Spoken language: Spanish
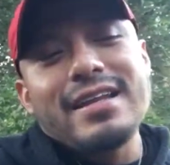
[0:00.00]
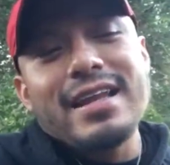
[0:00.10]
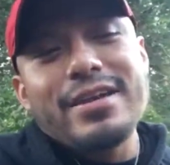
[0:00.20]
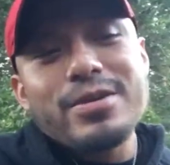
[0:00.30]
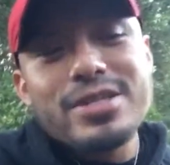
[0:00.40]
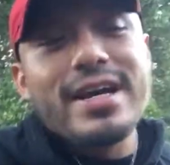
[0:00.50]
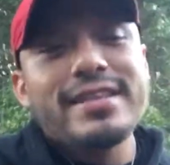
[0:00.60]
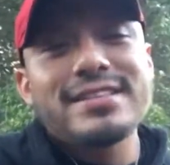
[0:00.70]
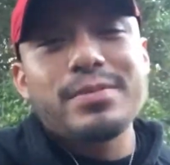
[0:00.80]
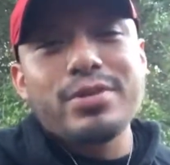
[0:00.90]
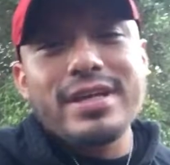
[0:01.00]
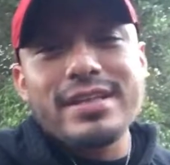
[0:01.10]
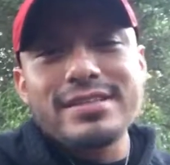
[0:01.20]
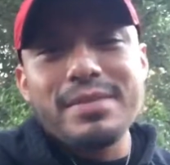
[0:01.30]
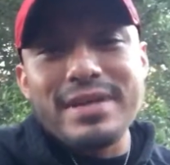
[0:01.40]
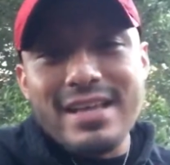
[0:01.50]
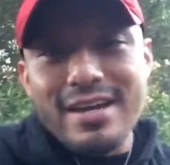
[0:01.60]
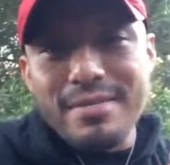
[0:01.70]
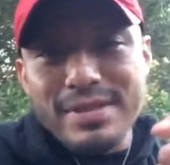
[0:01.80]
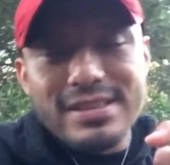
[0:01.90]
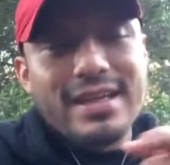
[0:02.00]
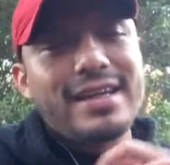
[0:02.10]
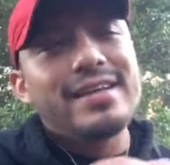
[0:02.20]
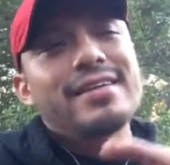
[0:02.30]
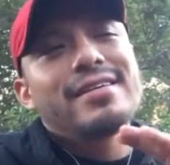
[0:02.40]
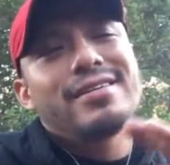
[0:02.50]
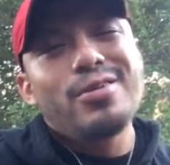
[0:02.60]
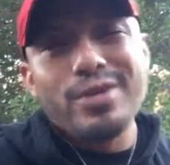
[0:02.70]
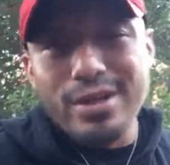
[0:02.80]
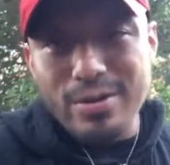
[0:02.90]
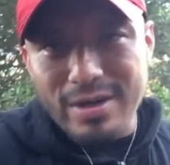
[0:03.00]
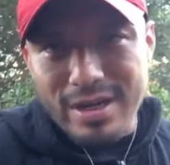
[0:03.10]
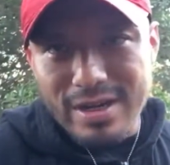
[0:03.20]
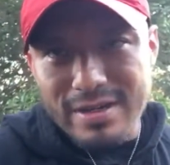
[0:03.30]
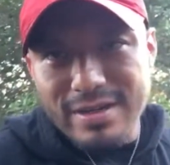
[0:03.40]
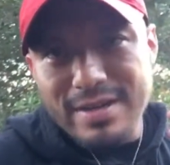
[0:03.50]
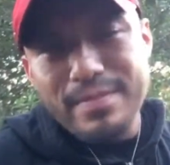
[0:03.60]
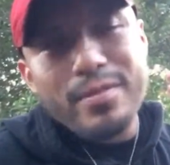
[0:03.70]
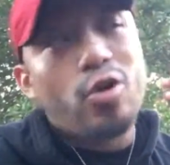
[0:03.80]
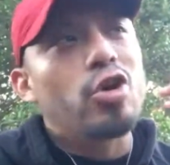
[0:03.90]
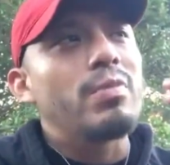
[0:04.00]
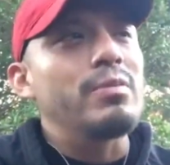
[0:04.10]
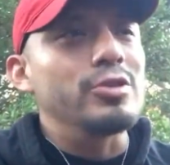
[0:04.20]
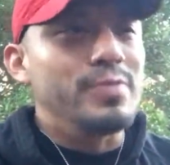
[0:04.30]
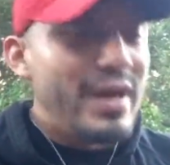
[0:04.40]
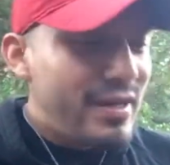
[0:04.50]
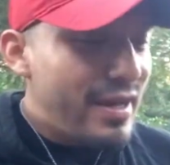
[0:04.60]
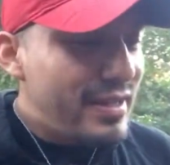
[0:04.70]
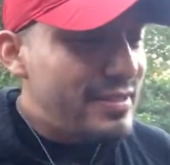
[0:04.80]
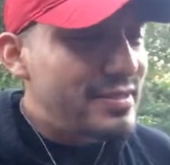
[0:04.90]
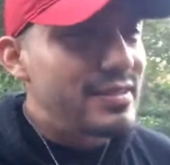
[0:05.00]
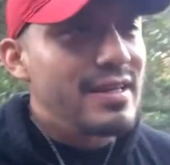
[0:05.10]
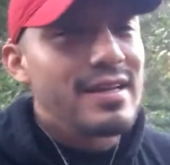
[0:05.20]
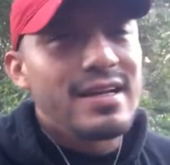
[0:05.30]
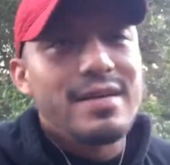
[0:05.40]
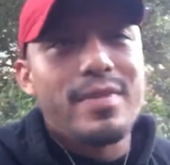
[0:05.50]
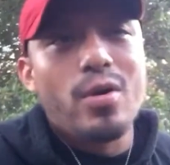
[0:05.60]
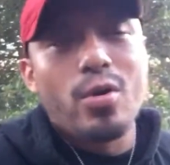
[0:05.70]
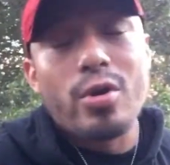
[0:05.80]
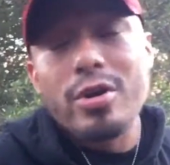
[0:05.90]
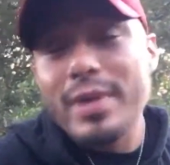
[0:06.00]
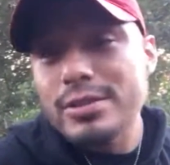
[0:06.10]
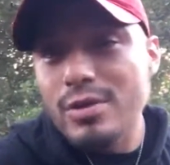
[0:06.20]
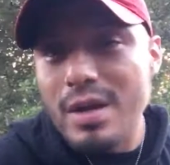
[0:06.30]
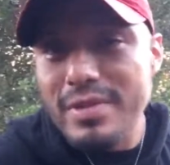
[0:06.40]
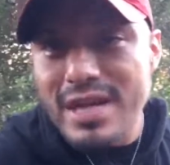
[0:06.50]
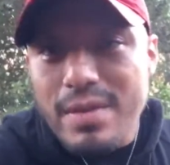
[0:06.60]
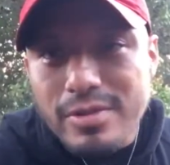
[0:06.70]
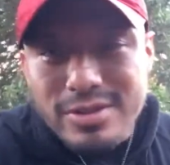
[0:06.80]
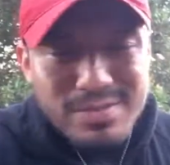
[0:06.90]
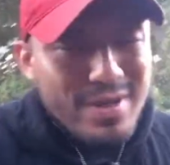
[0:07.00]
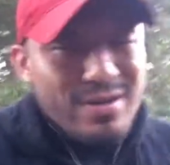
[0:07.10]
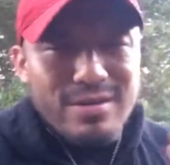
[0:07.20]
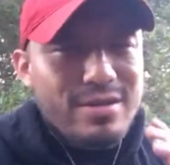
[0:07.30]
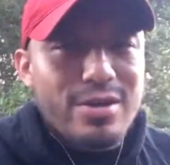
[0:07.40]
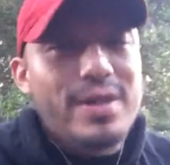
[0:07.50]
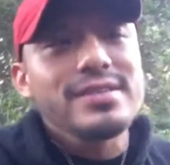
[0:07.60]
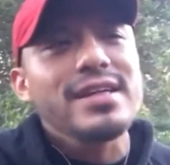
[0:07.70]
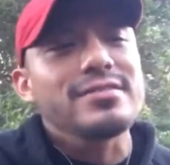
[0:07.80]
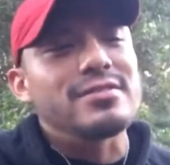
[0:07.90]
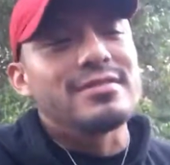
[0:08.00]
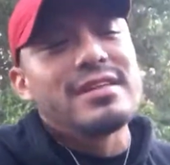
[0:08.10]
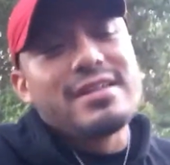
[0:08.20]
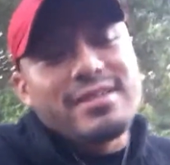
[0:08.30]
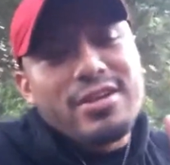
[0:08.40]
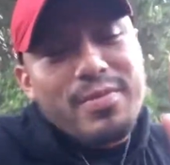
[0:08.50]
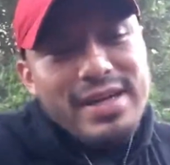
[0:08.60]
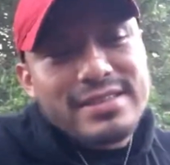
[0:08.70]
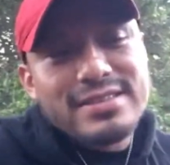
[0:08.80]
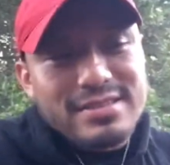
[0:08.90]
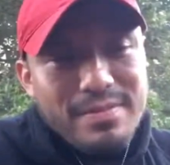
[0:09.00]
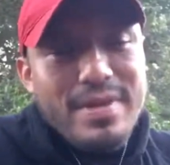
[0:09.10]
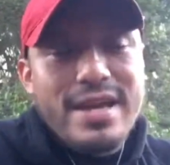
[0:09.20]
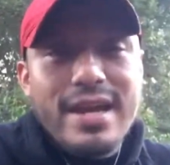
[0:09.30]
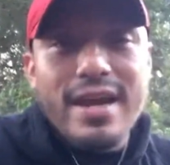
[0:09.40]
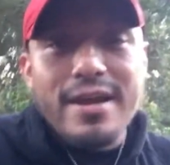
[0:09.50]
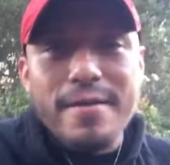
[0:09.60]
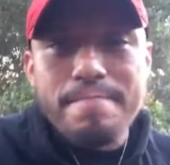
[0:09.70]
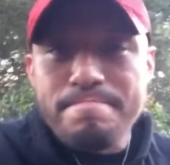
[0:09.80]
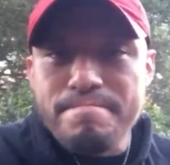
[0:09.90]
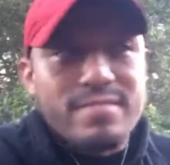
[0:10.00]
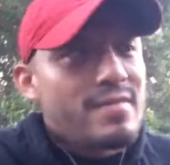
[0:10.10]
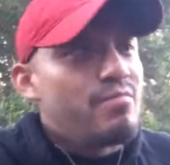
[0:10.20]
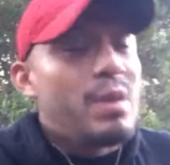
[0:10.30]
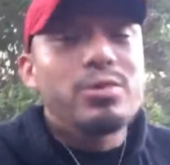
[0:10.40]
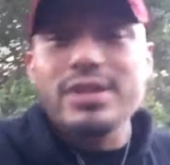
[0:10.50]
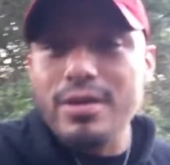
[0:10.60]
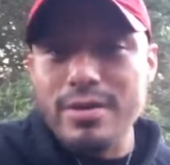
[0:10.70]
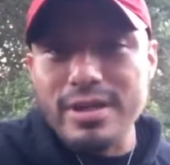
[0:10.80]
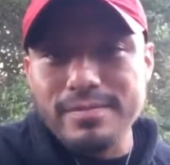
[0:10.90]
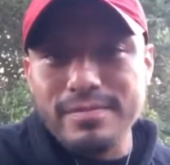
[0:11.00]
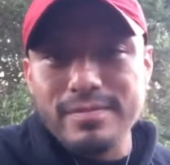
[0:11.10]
La noche antes se podía decir mandar mensaje, no quiero correr, mejor comemos pancakes, mejor nomás lo caminamos, pero no hice eso, nomás me llegué, vamos a correr,